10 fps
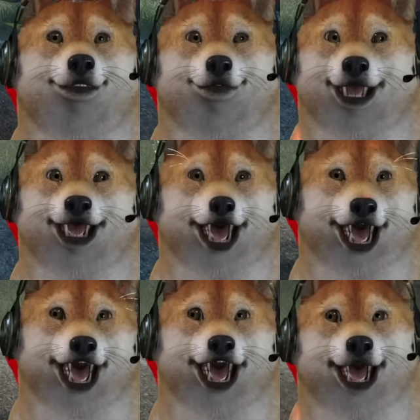Pada
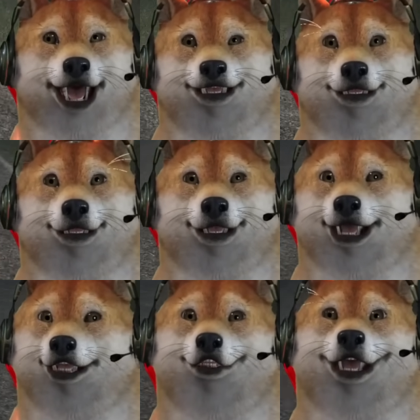berhenti
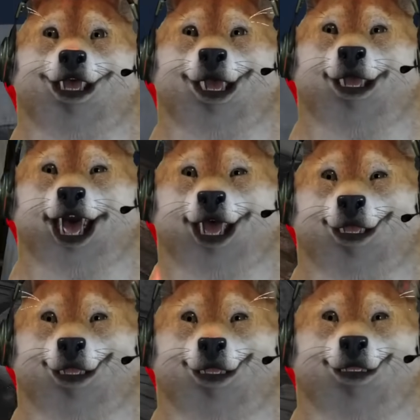Wadidaw
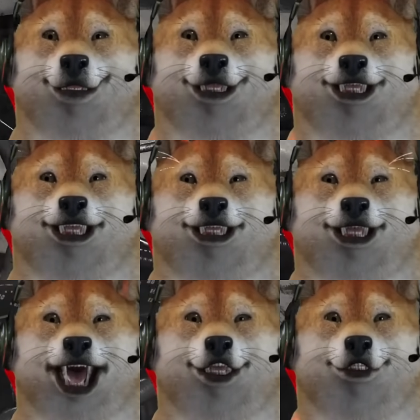
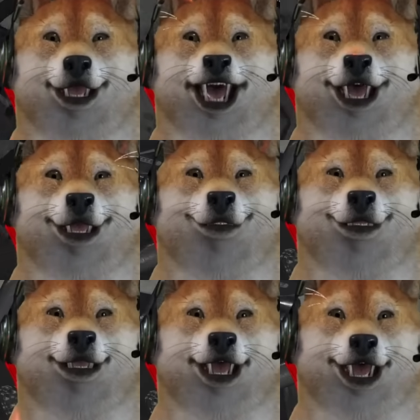Wah rencana
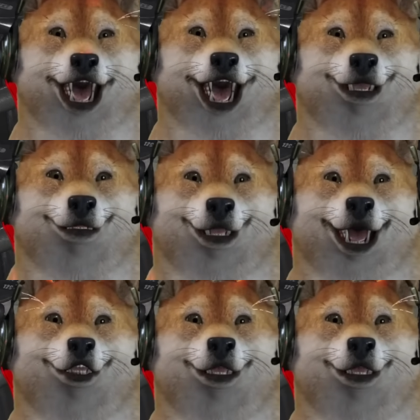kalian sudah gagal